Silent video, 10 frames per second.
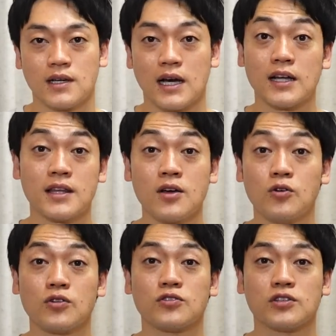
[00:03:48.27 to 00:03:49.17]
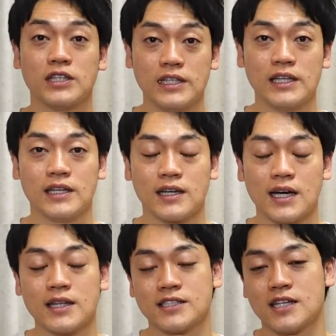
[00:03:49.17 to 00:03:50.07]
カーテンコールの時に
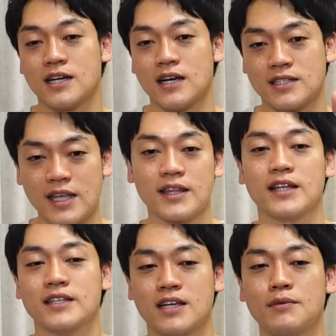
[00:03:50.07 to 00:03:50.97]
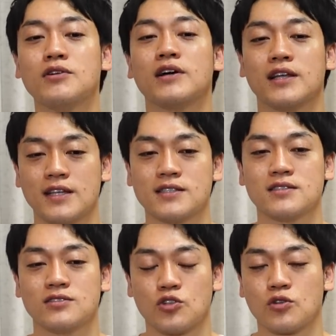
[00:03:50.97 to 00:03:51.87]
カンナちゃんがセンターで喋るわけで
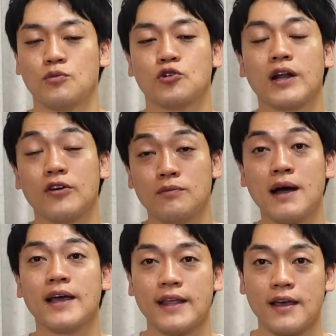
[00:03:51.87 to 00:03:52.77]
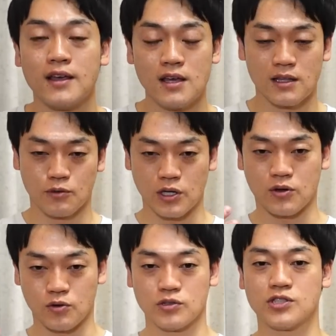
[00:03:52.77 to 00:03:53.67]
すちょっと僕らより前で僕
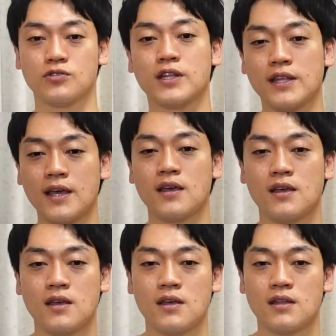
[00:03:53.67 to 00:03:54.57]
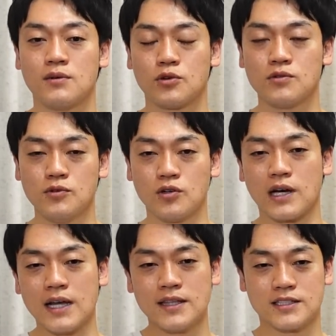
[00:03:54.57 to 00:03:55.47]
らこう後ろでね僕も
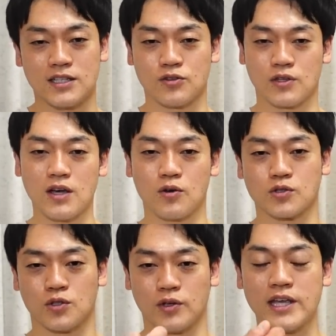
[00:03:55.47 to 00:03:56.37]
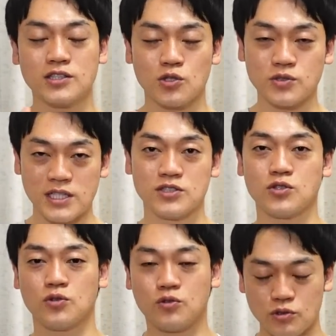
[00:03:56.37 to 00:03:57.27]
カンナちゃんの結構その延長線
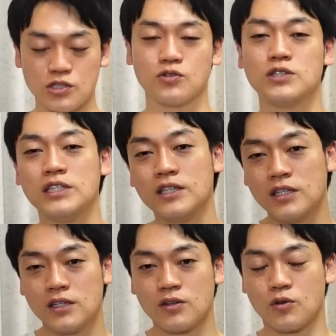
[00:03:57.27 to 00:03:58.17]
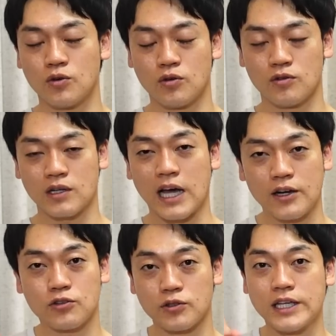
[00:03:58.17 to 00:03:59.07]
上の後ろにこう
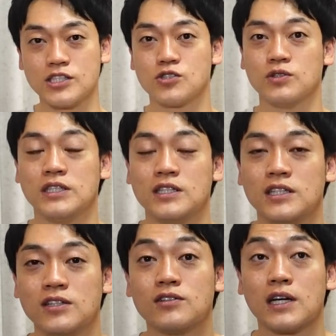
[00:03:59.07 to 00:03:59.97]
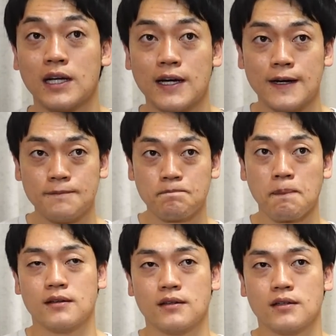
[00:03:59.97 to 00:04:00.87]
カエルとね一緒にいるから
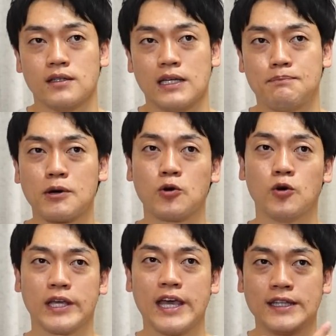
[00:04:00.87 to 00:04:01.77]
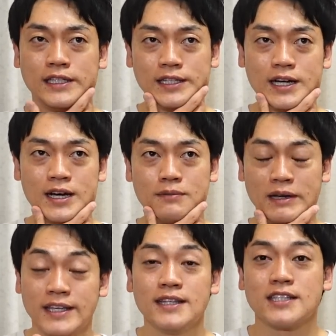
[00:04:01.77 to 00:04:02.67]
やっぱこう芸人がま
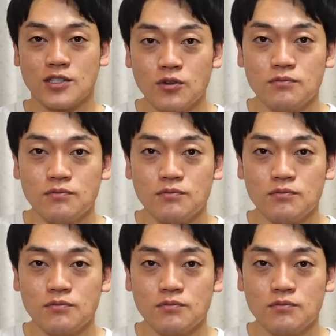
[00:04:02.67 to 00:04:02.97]
あいいんですよ